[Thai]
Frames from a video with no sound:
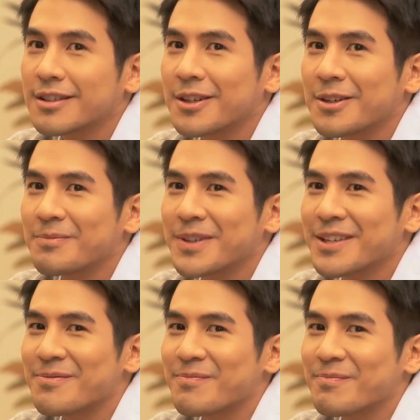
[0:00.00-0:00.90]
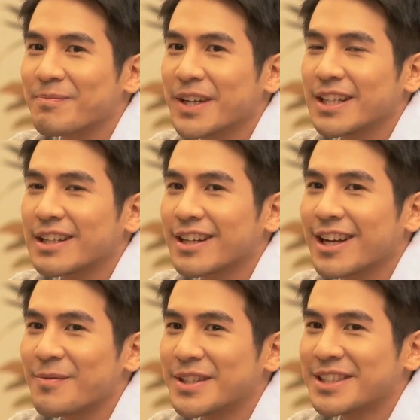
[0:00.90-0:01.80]
ก็ไม่ไม่ถึงขนา
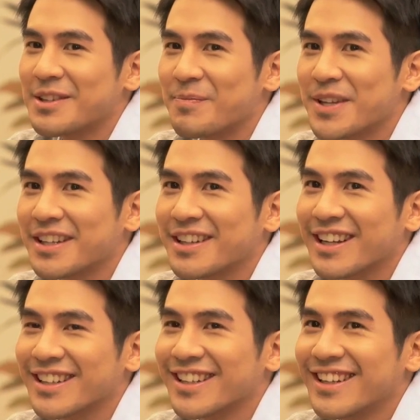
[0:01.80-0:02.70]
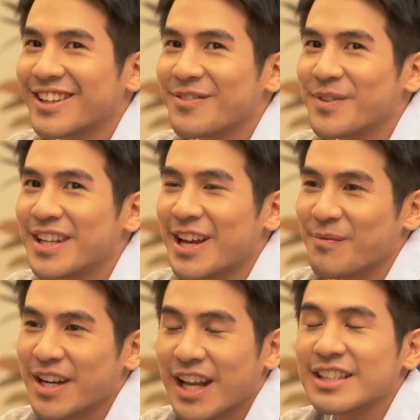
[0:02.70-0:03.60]
ดเป็นศิลปินขนาดมีแรง
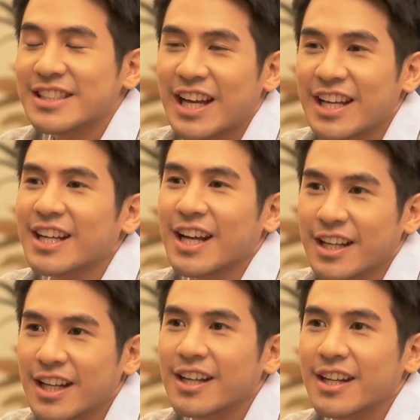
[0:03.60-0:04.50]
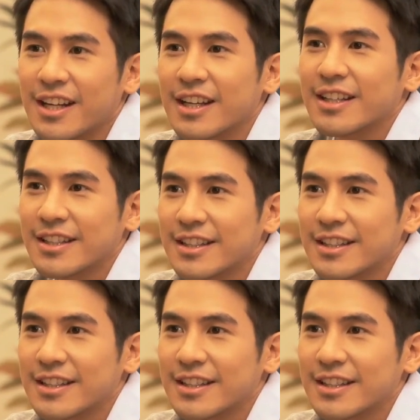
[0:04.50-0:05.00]
บันดาลใจขนาดนั้นนะฮะ